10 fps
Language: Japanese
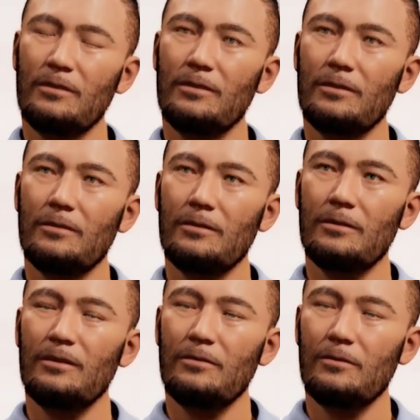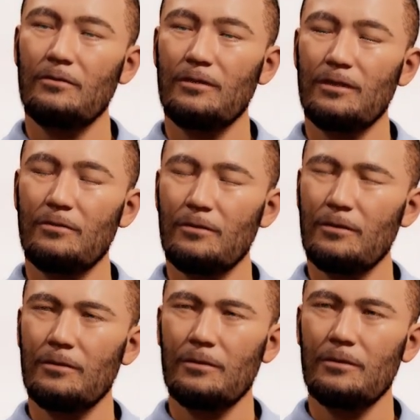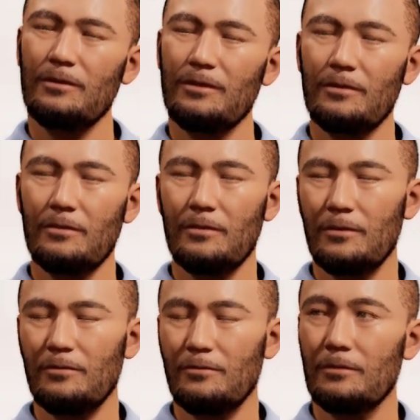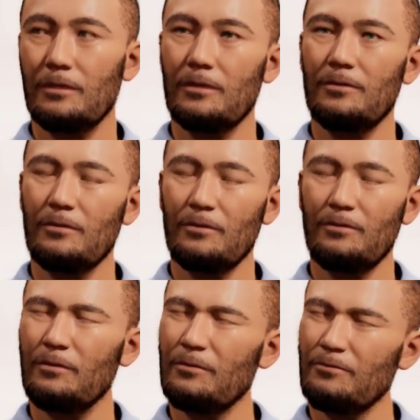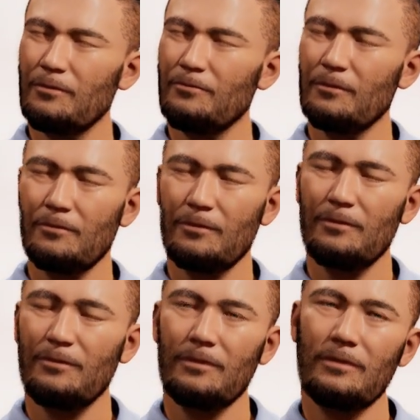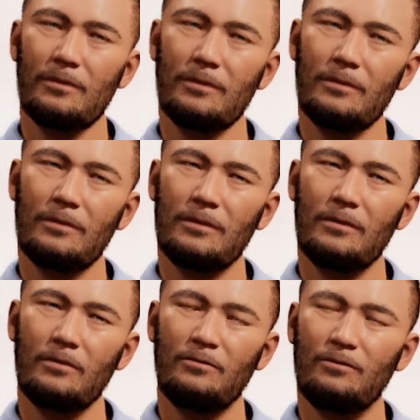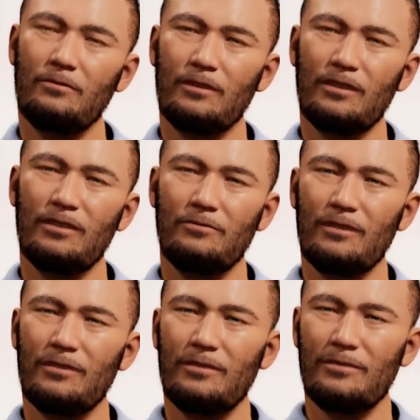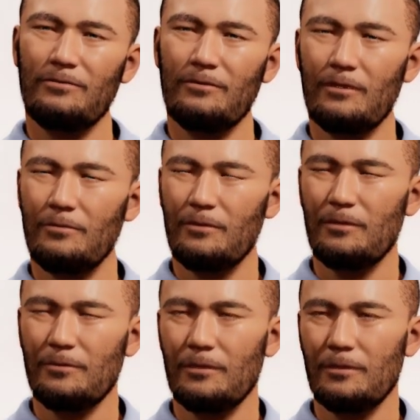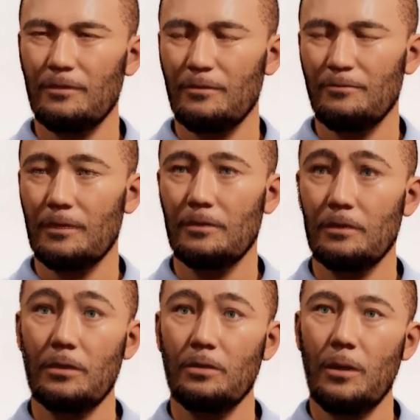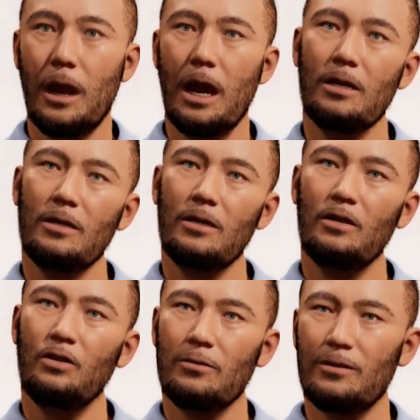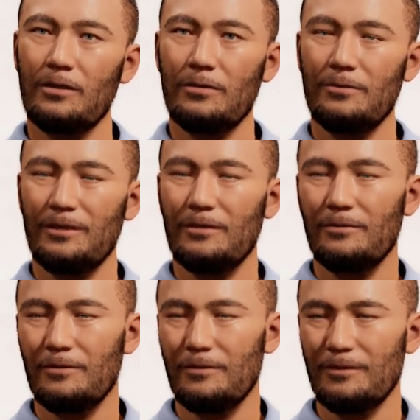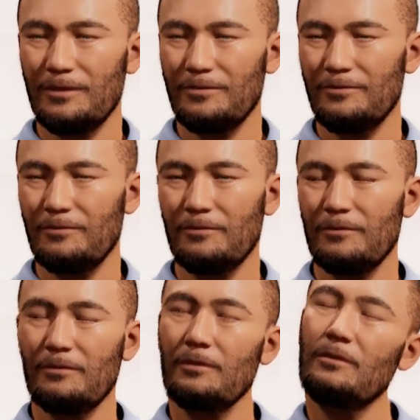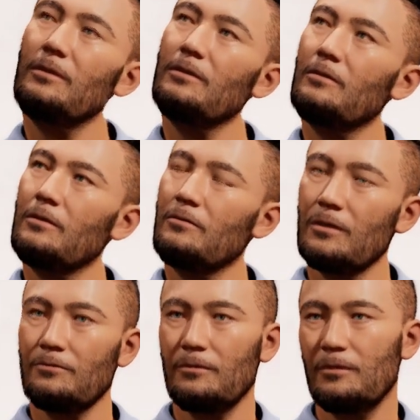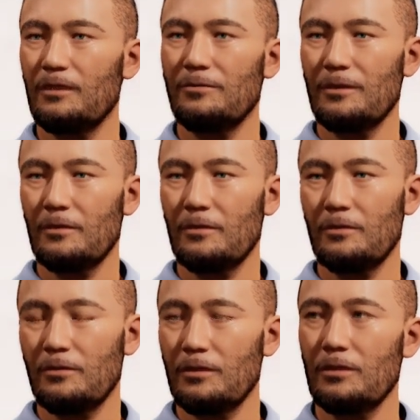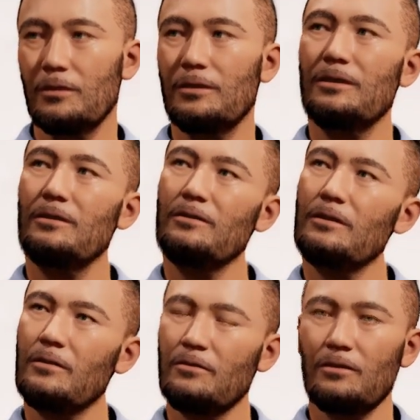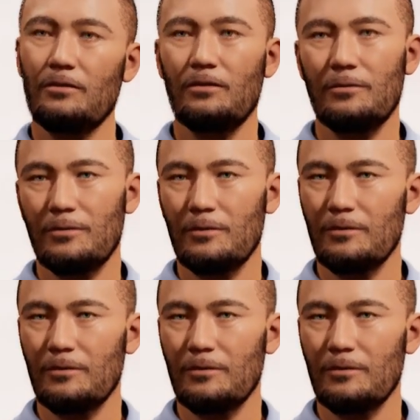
えー、何分一人で演技しながらスタジオの操作をしてますので、えー、途中しくじったりするかもしれませんが、まあ、その辺は多めに見てやってください。えー、それでは説明を、えー、したいと思いま